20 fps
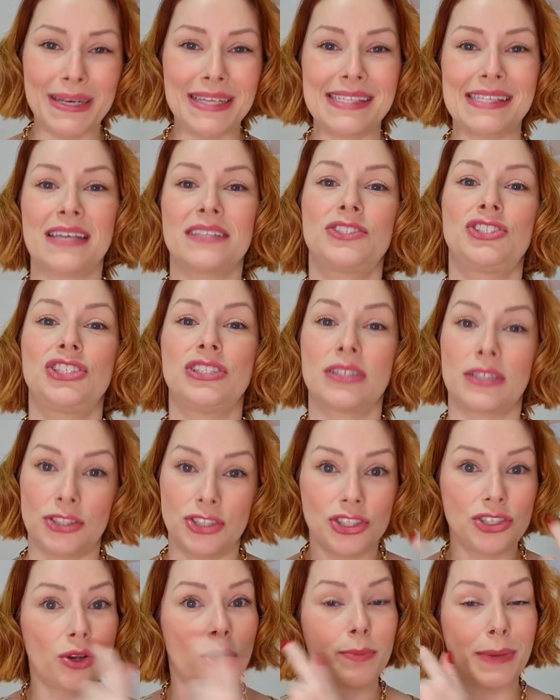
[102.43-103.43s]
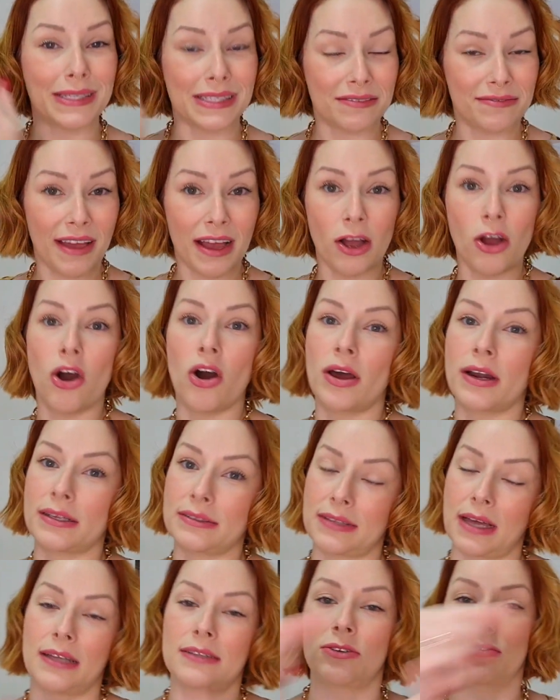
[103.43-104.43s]
plissadinha, que a gente começa a ver
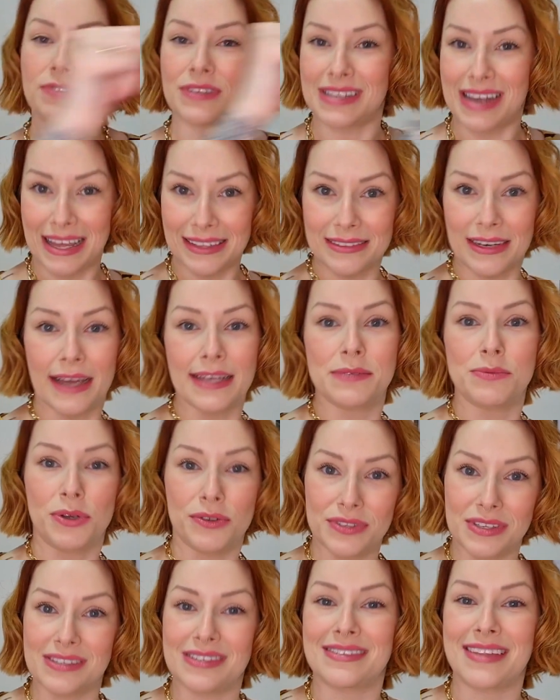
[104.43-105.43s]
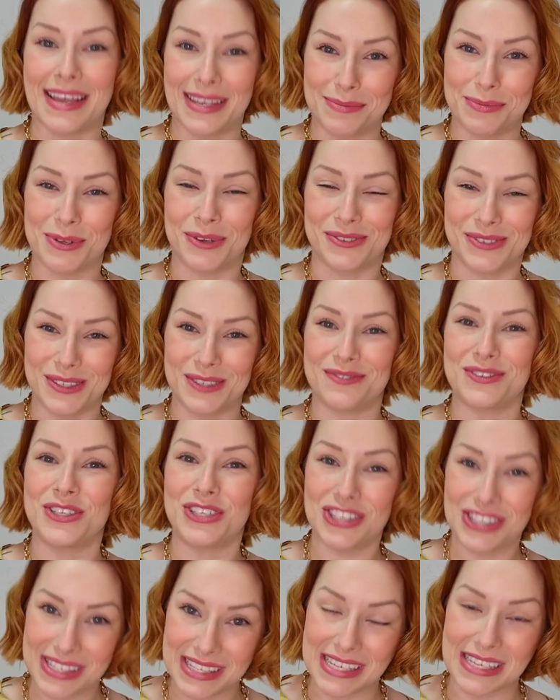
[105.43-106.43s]
agora, tá? Talvez lá atrás, 1910,
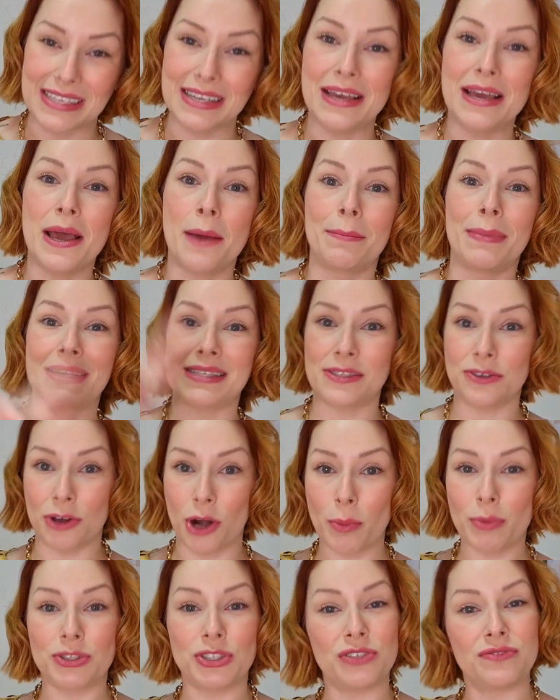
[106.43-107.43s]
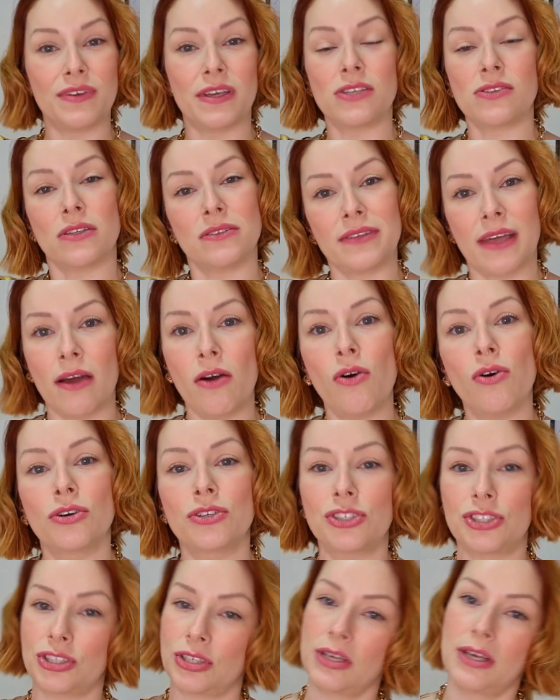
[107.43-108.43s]
1920, sim. Mas na Europa a gente vê isso até
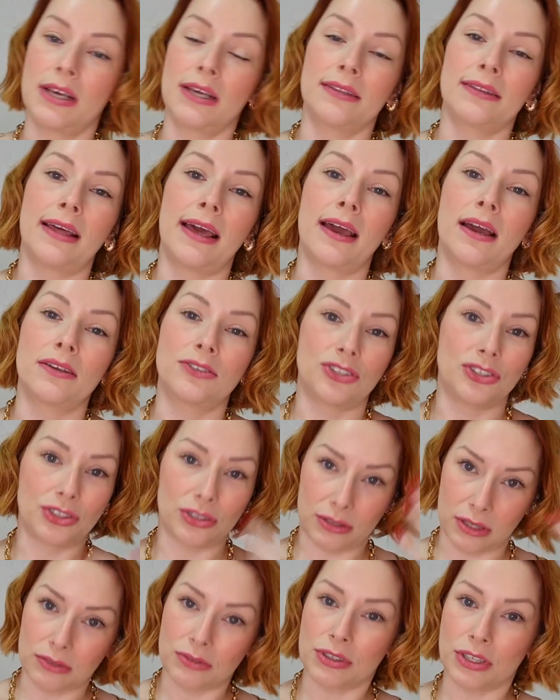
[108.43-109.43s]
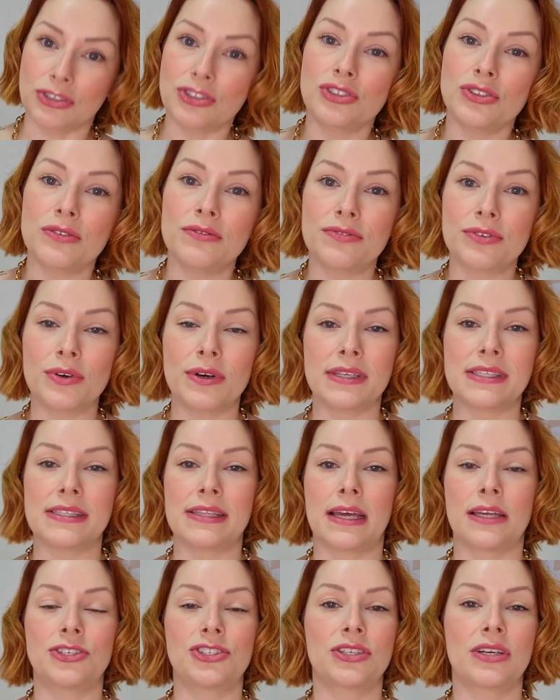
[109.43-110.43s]
hoje, né? A gente, tanto que a gente viu a
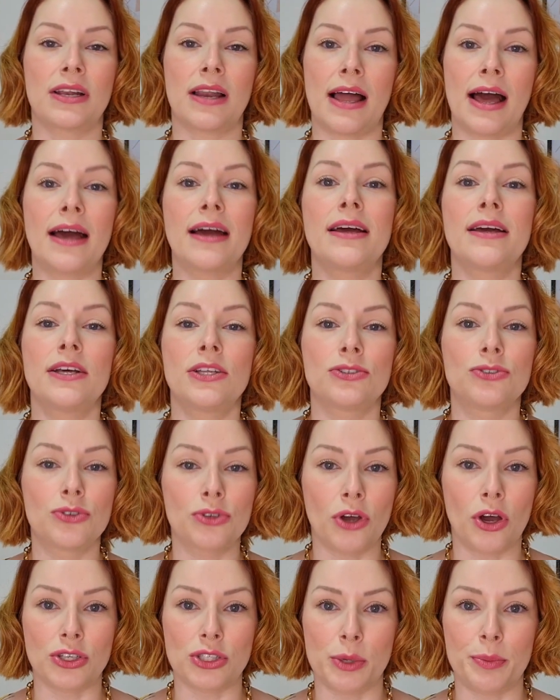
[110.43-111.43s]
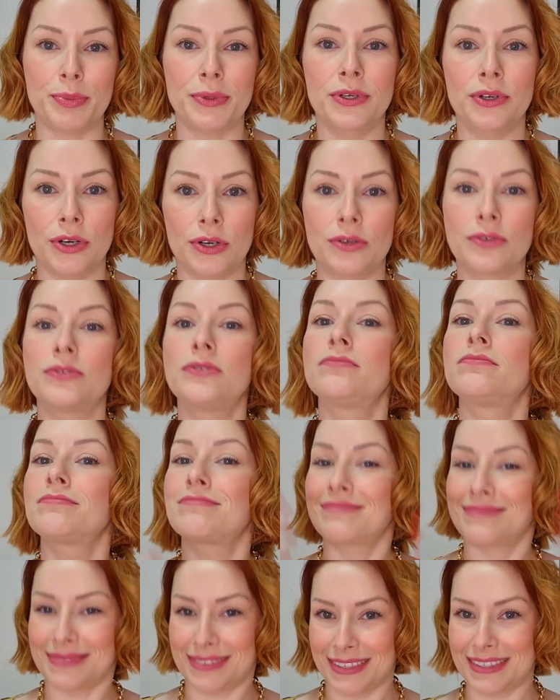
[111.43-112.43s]
estética lá no Gossip Girl,
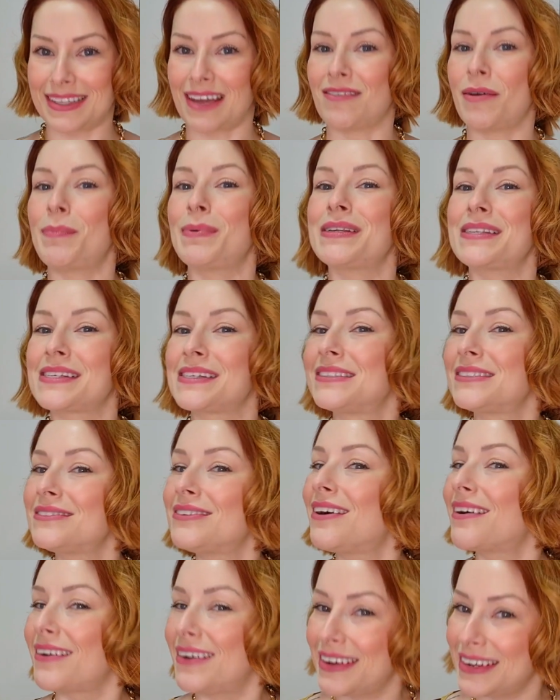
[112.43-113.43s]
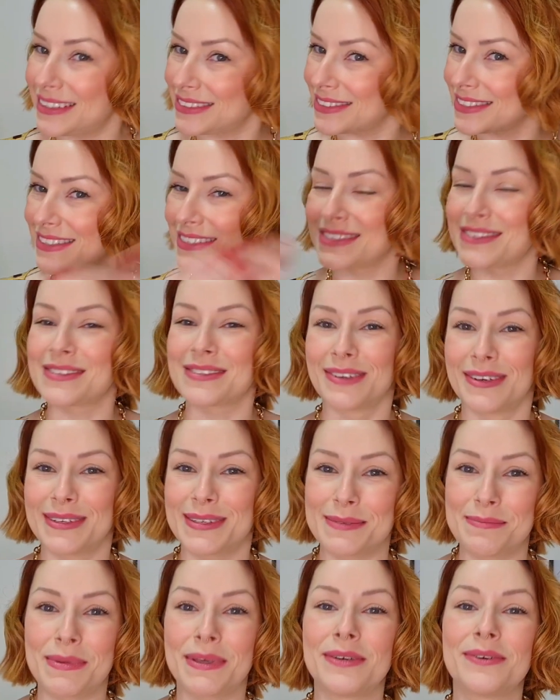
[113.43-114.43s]
que estava passando agora nos anos
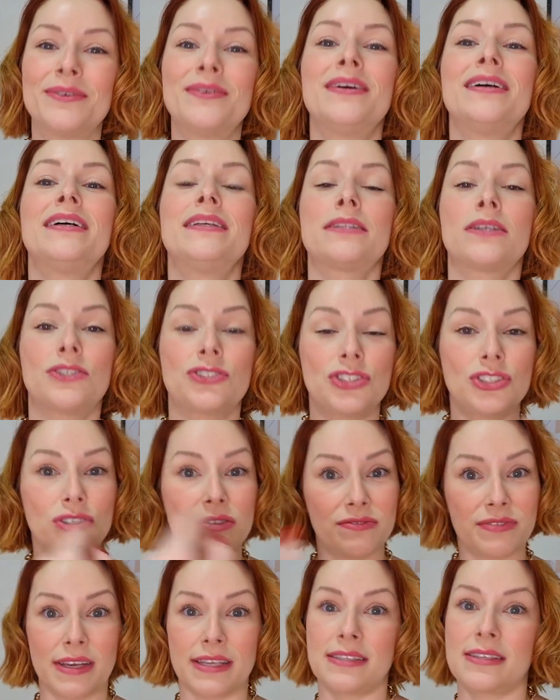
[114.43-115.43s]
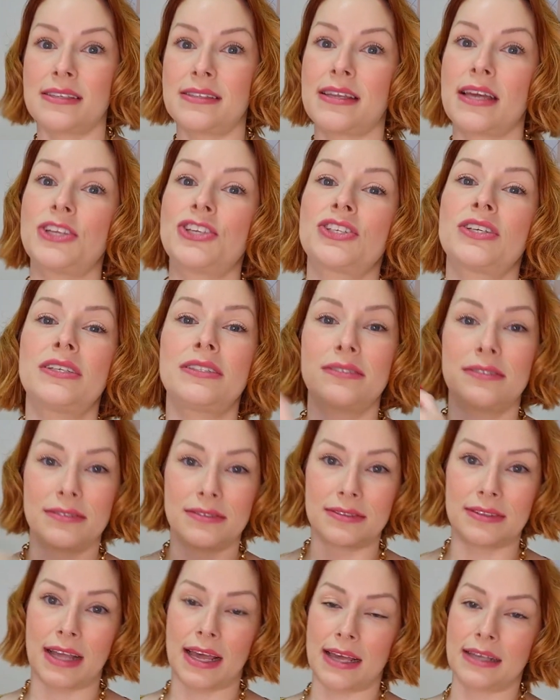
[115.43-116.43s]
2000. Então a gente vê essa estética
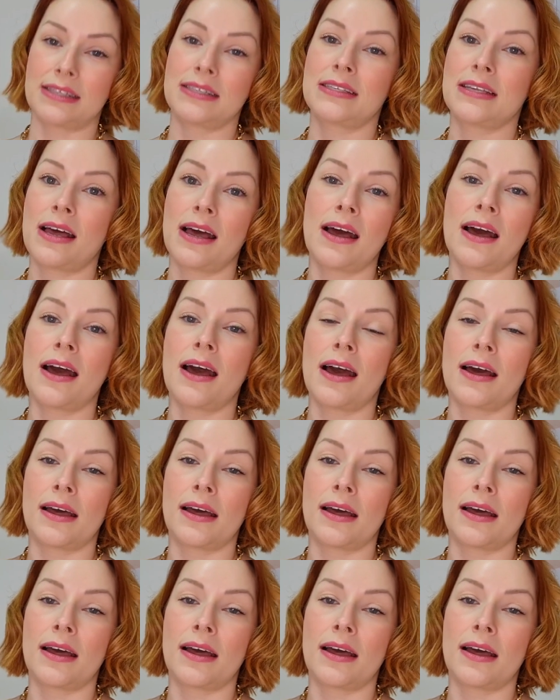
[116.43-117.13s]
nessa